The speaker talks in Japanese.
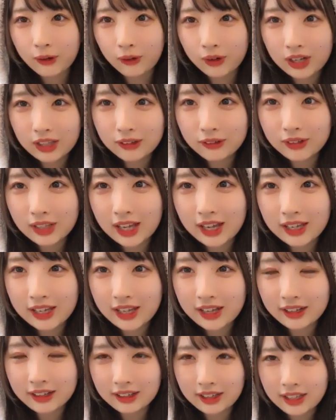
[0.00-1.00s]
俺の
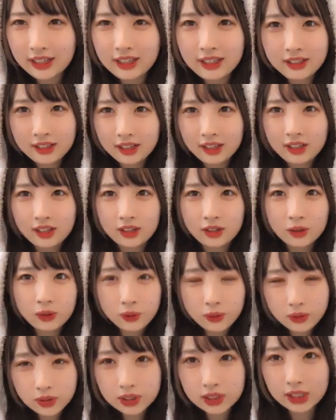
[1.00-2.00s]
内安え
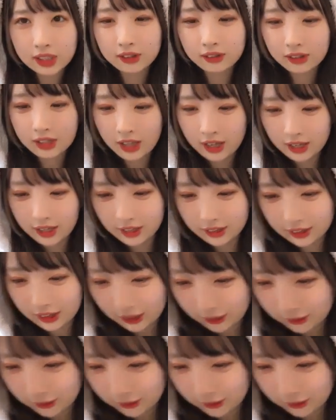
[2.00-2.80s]
ここちゃんの内安